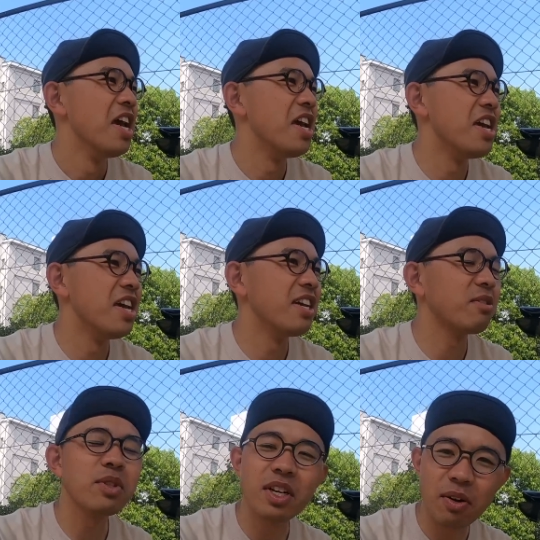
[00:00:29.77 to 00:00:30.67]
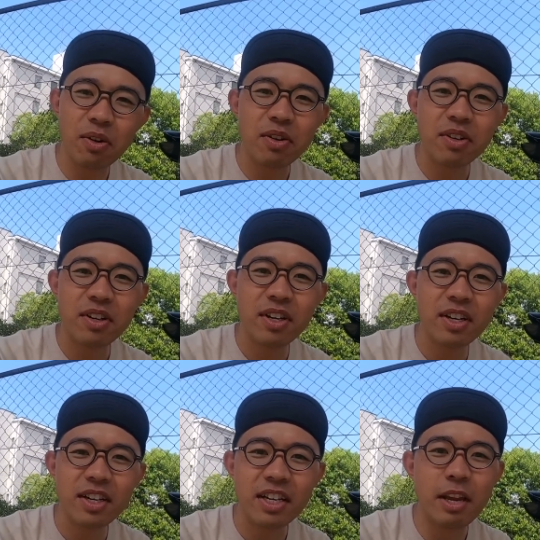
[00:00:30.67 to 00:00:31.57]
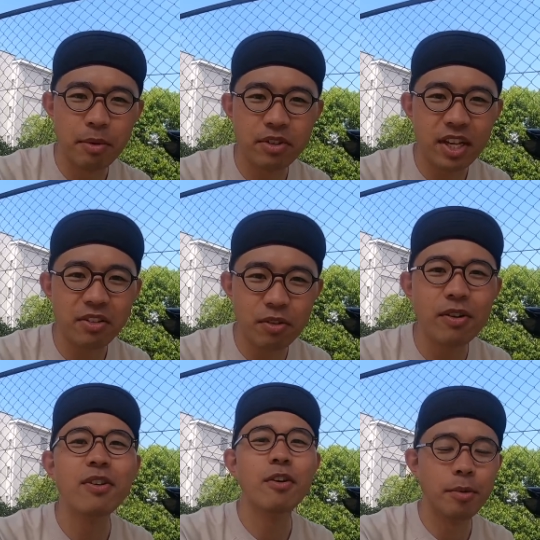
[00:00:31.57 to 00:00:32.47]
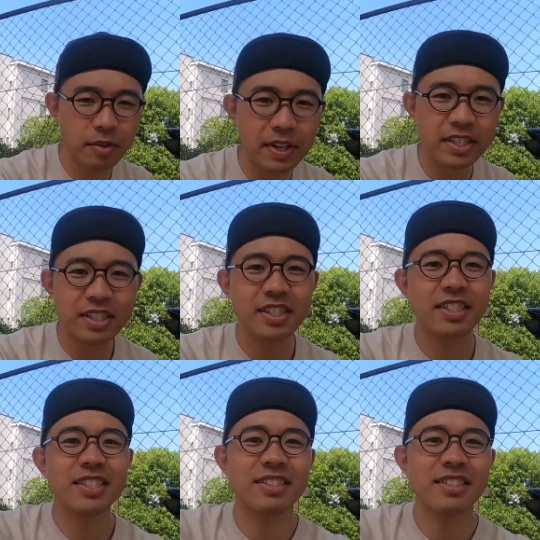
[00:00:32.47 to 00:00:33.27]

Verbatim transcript: えー、そちらをレビューしたいと思います。